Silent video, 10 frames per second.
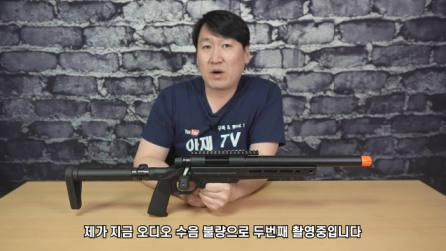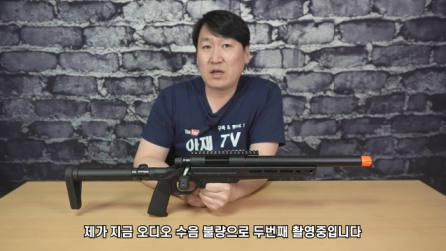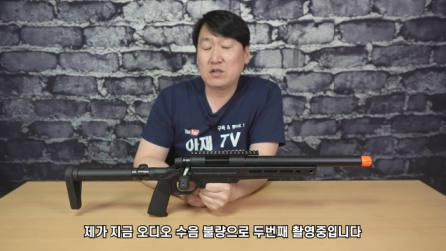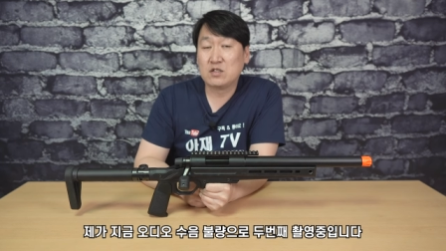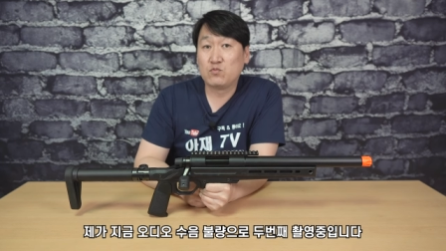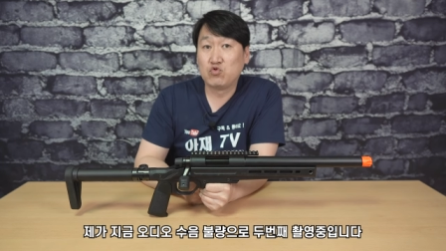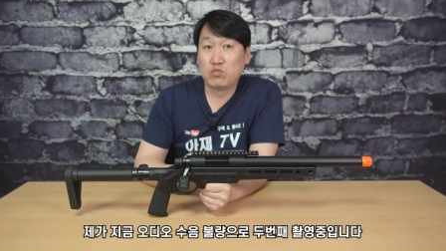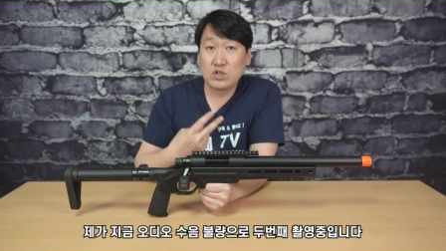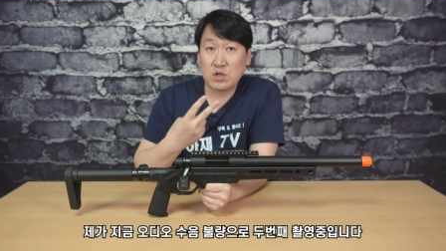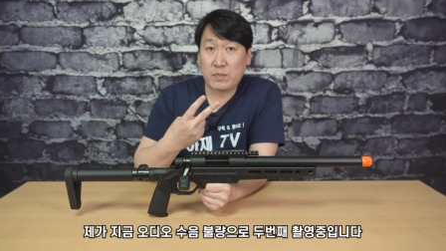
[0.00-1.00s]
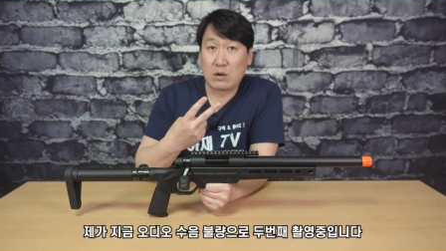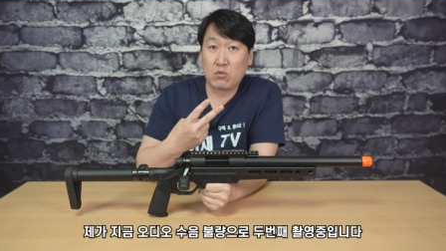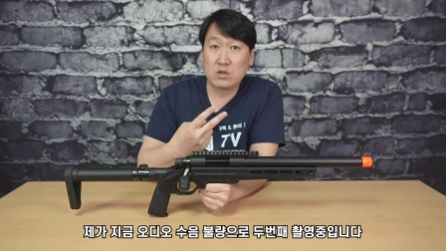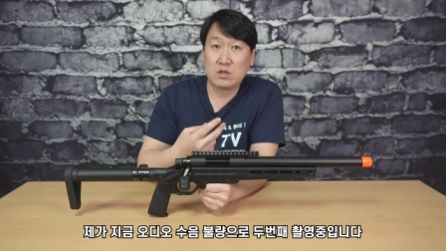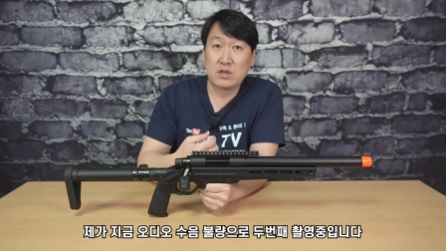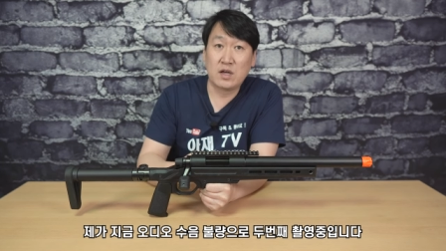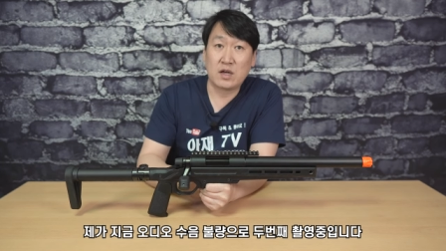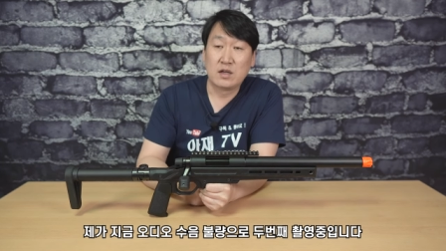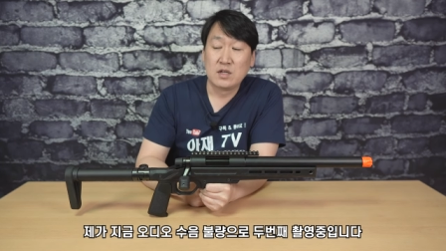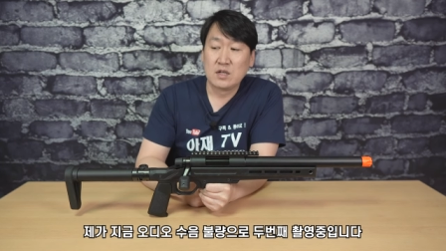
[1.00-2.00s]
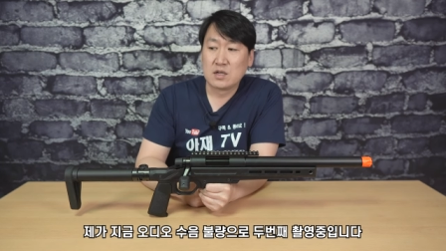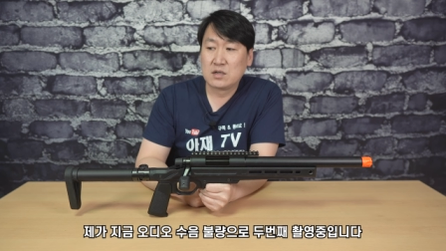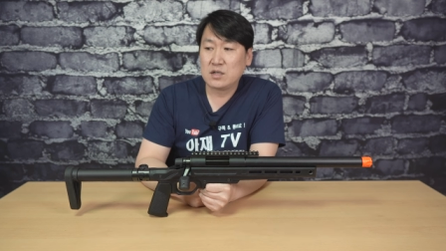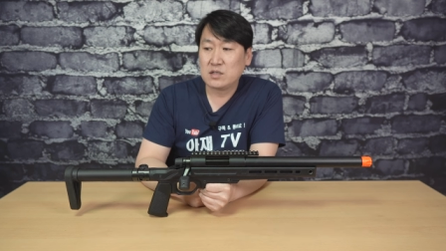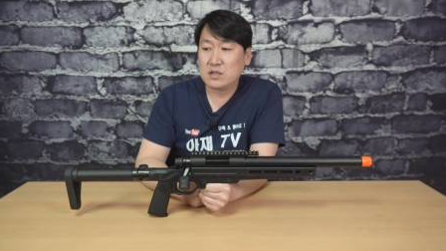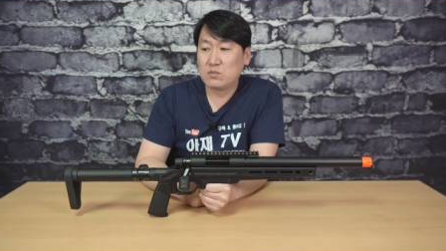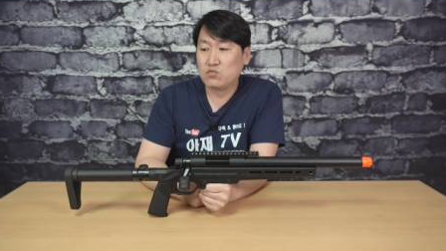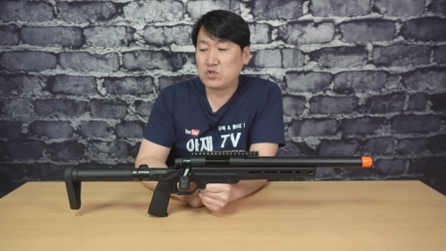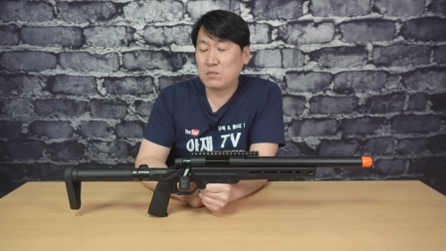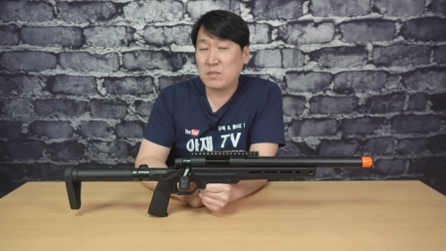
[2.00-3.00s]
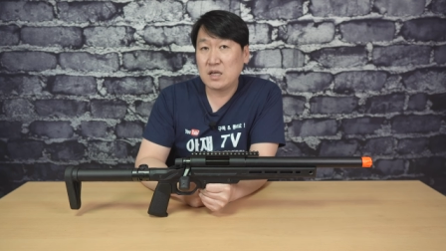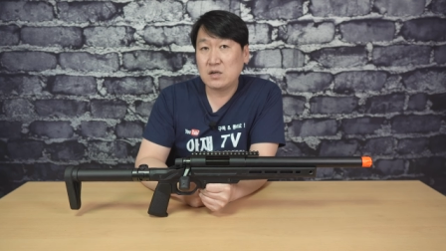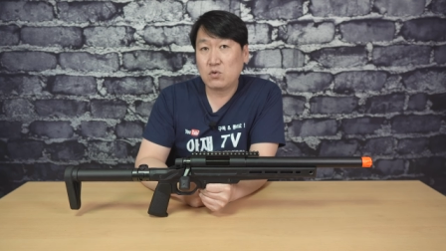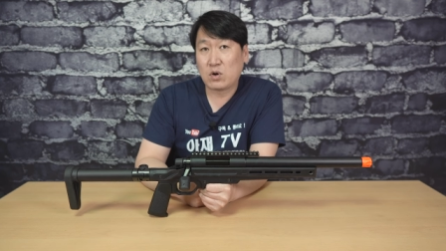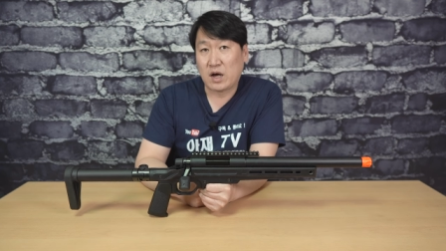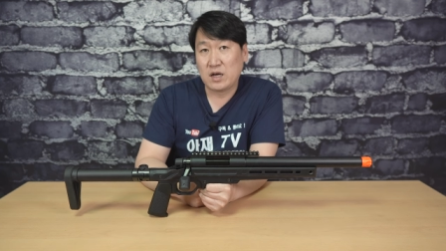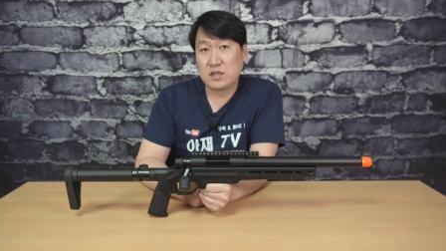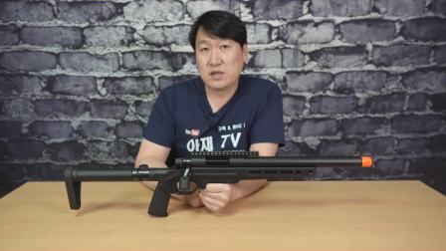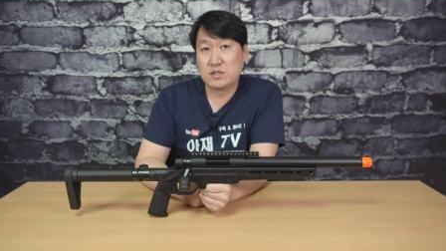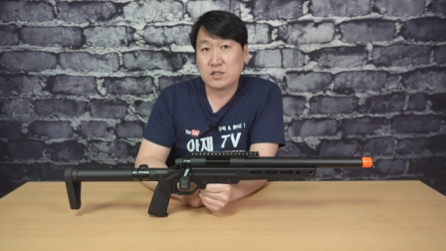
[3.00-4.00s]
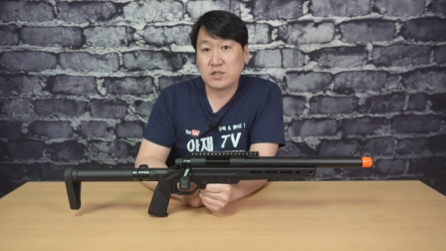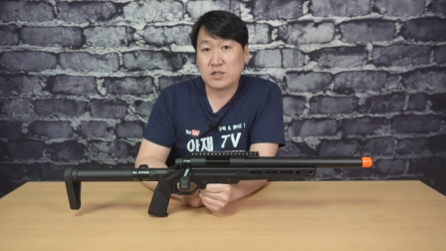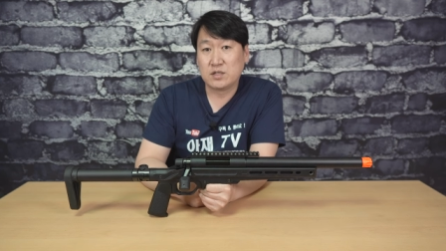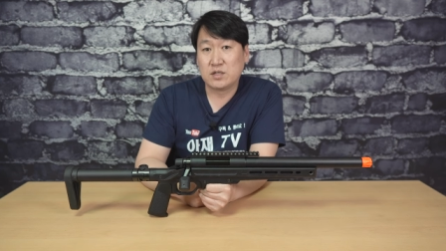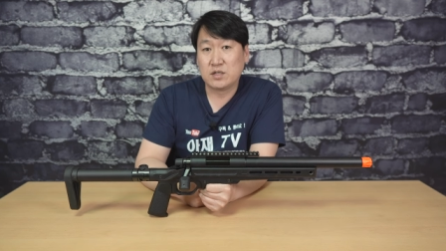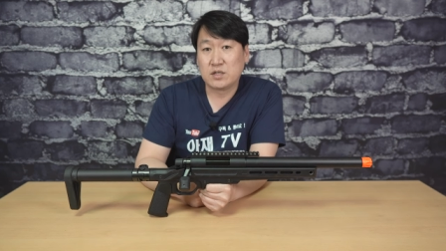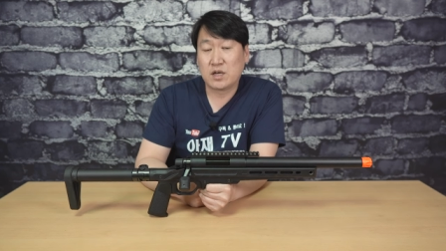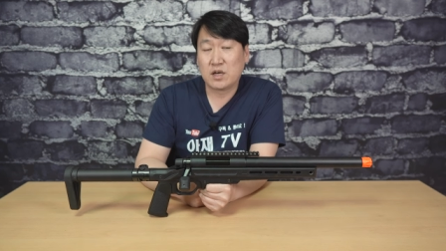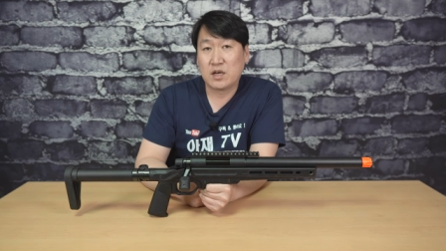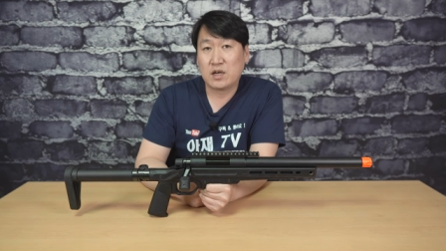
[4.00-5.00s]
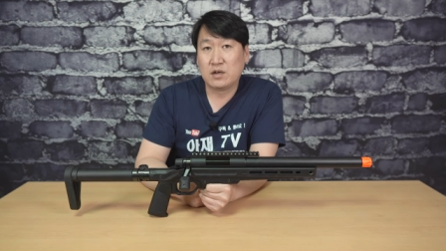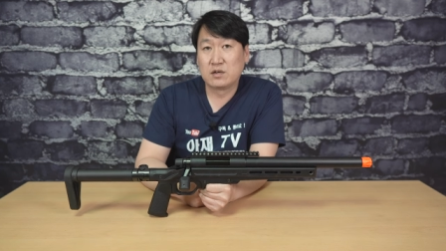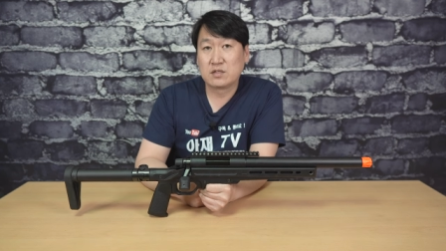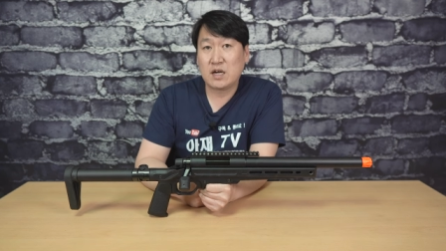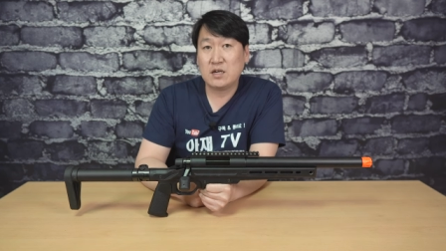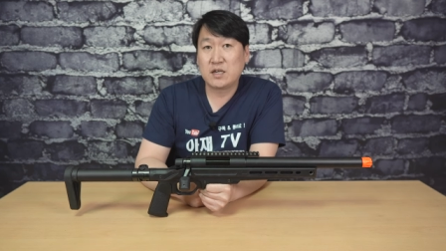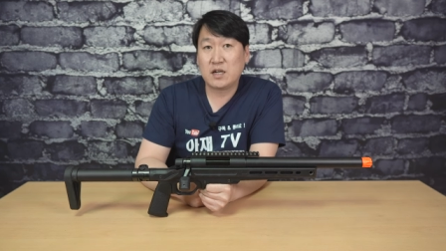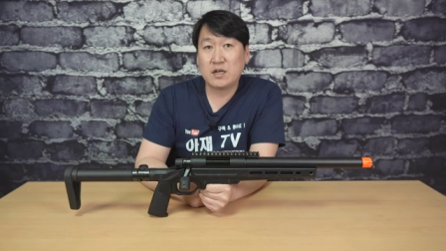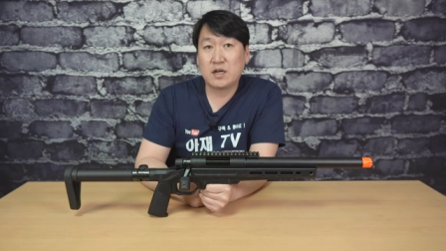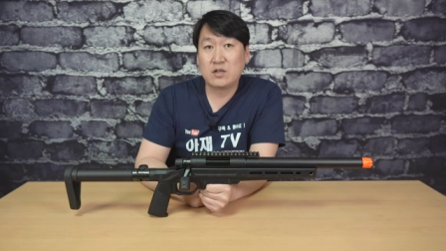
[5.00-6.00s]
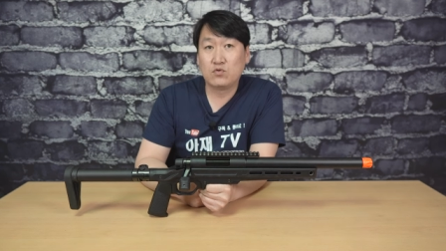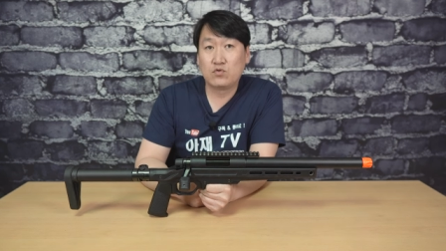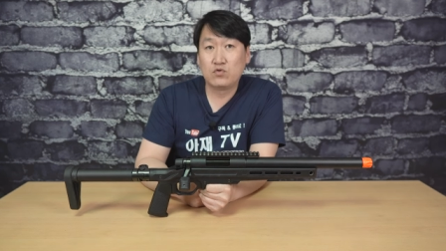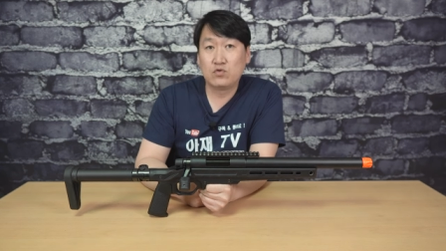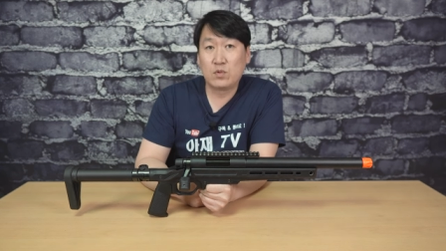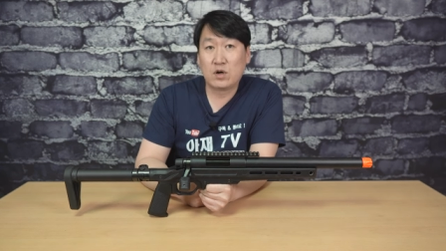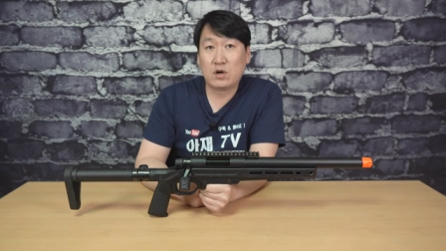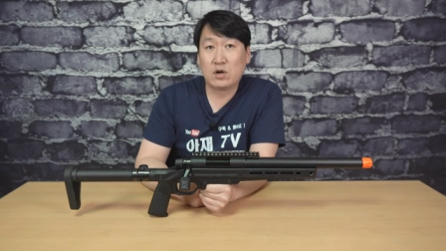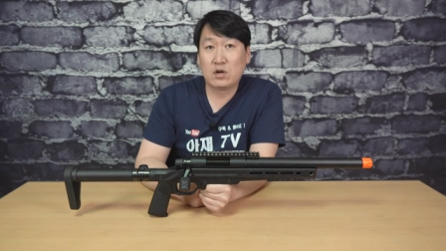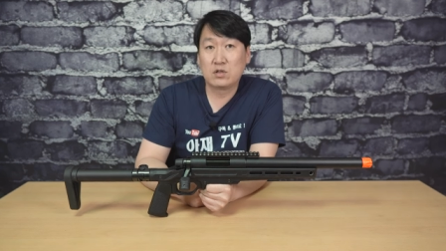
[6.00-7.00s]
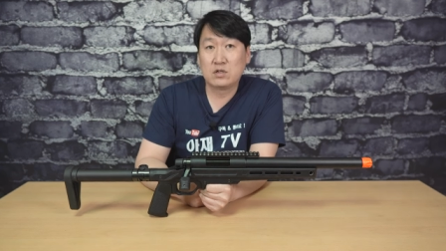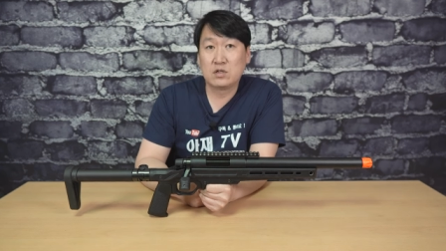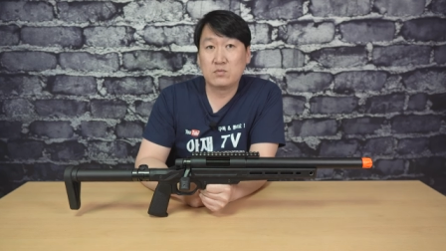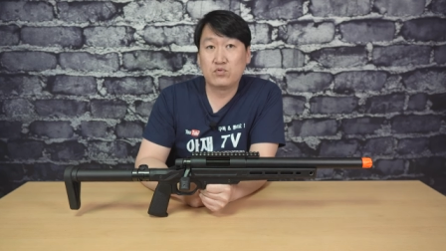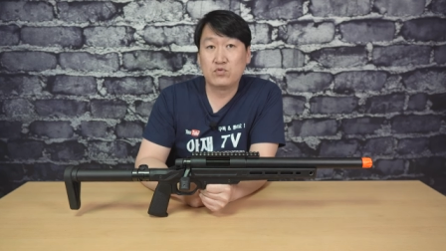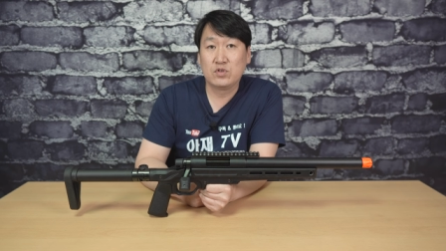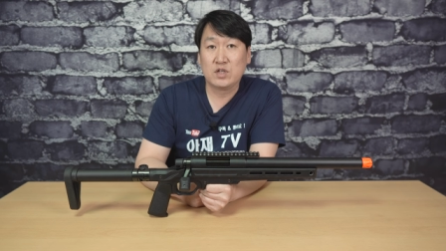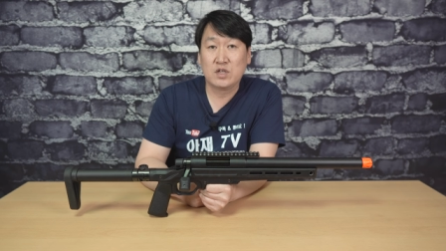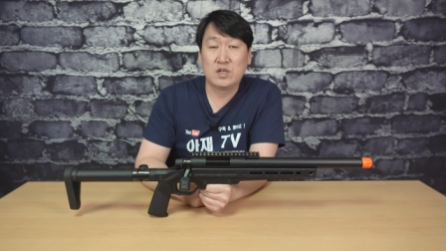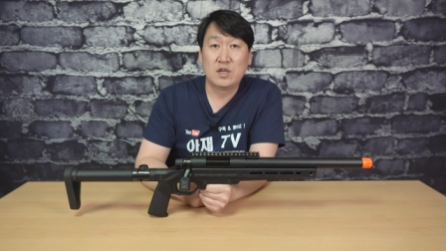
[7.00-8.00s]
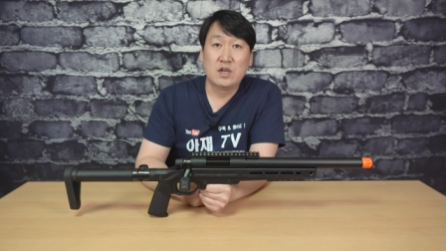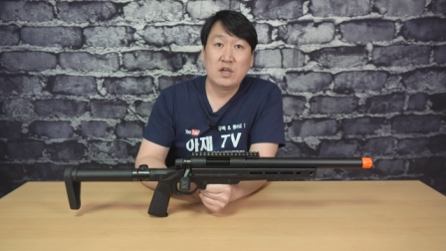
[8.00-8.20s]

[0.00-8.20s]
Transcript: 마이크를 지금 두 번째 바꿨는데 그래서 이게 무슨 마이크로 가야 될지 이게 영상을 촬영하는 유튜버들 분들이